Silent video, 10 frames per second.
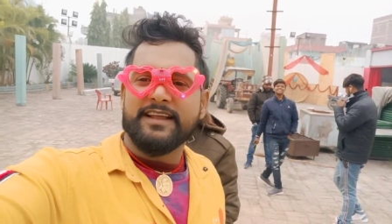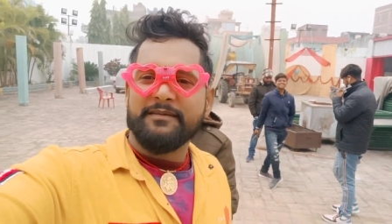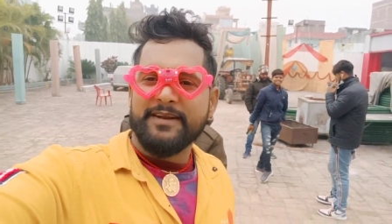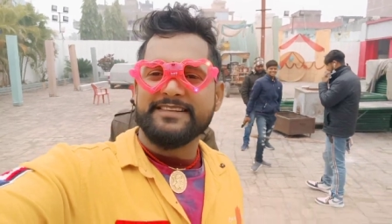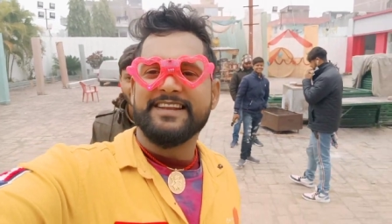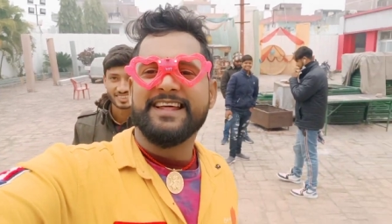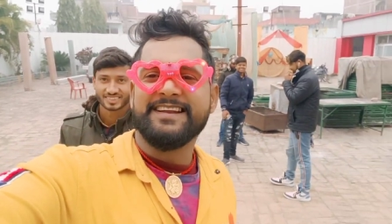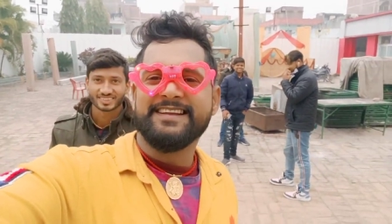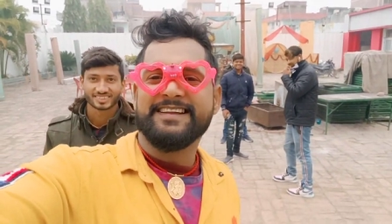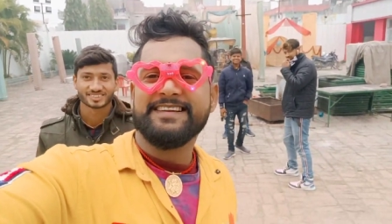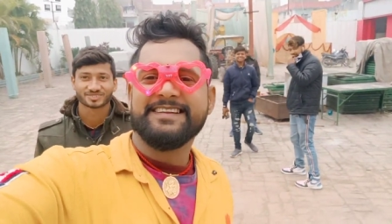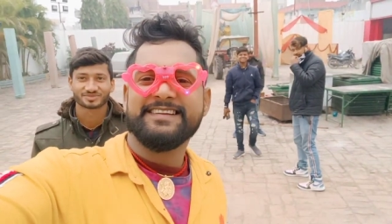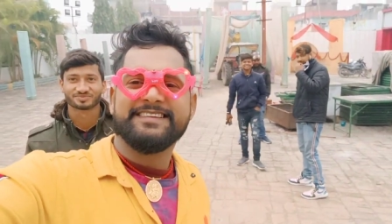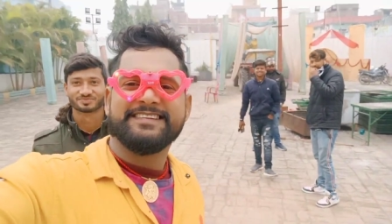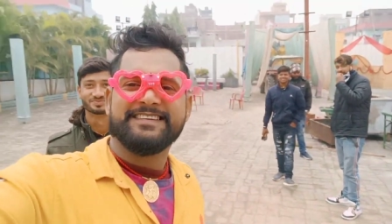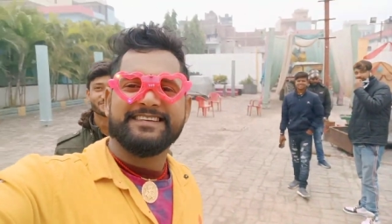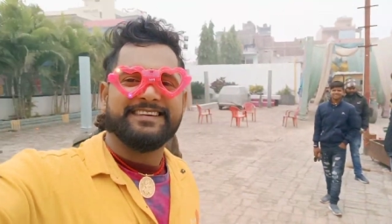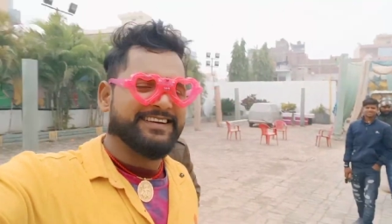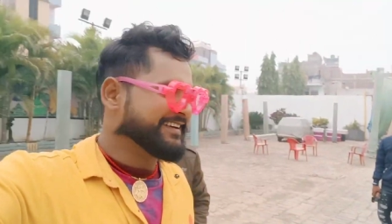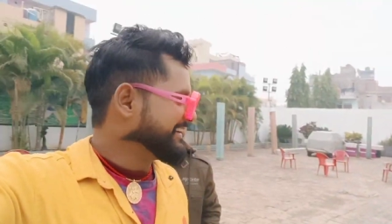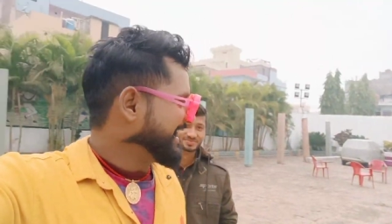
कैमरा चला रहे हैं हाँ